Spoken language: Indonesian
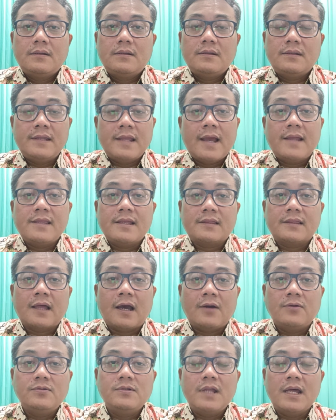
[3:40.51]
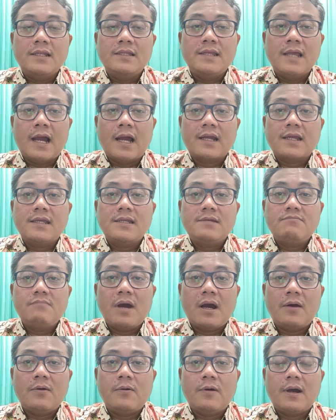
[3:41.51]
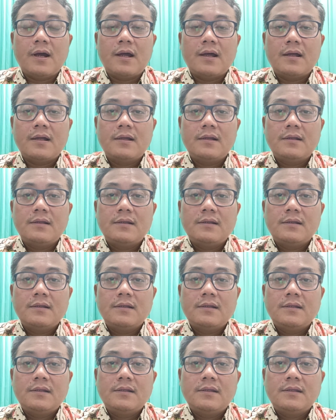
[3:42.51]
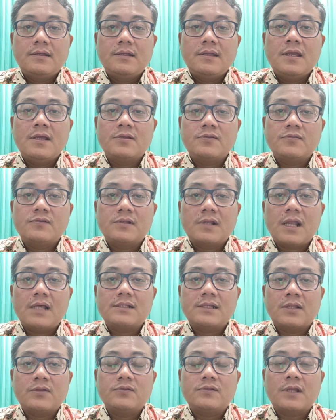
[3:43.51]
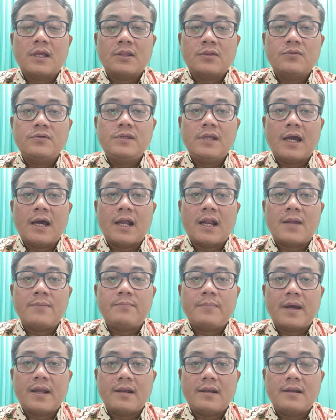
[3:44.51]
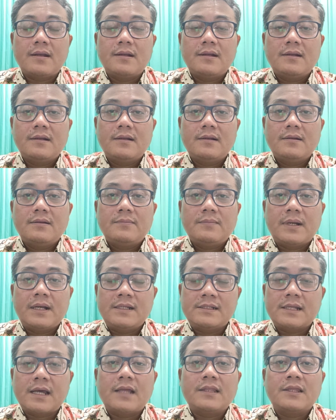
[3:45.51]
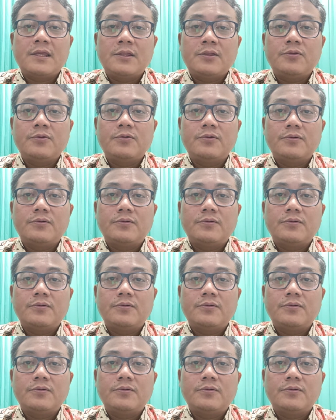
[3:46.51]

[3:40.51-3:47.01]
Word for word: Dia hanya tahu dan yakin bahwa Yesuslah satu-satunya harapan pada saat itu.